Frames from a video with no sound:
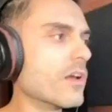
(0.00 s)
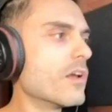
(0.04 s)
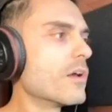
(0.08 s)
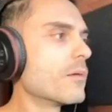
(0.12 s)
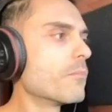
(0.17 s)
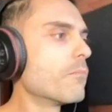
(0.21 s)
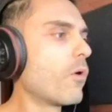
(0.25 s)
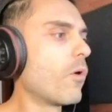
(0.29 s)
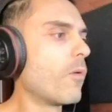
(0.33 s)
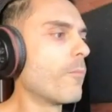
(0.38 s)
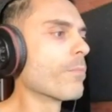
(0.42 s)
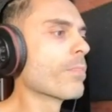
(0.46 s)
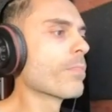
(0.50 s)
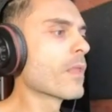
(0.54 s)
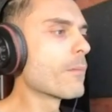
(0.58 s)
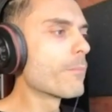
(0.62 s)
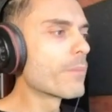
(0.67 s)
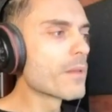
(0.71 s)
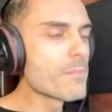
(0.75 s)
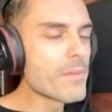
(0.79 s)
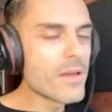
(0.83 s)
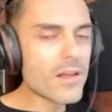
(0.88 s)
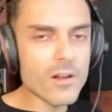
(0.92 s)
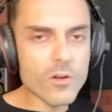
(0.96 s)
Bom,
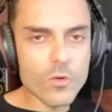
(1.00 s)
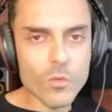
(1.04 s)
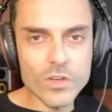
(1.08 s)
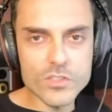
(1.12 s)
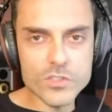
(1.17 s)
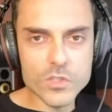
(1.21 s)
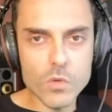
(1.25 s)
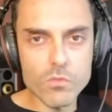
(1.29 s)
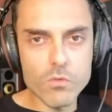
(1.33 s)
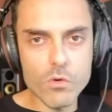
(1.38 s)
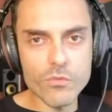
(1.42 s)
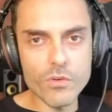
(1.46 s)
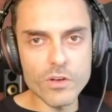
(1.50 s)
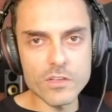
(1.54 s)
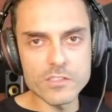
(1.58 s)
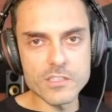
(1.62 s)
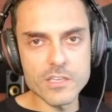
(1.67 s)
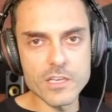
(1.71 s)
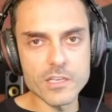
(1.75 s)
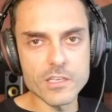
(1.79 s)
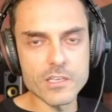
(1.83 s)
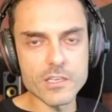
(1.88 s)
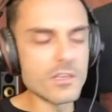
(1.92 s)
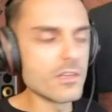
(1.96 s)
primeira coisa que eu vou
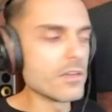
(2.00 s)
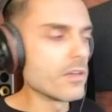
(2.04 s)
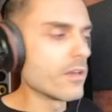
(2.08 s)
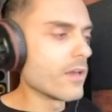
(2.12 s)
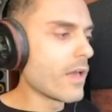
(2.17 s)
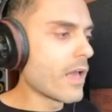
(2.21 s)
fazer aqui